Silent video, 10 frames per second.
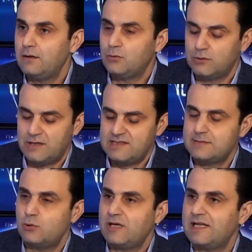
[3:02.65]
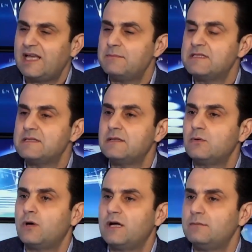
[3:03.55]
يكون قسمه يعني خمس ست
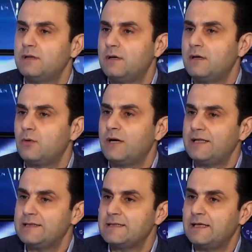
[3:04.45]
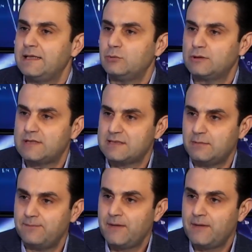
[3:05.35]
وقعات بالنهار وقعات صغيره منتظمه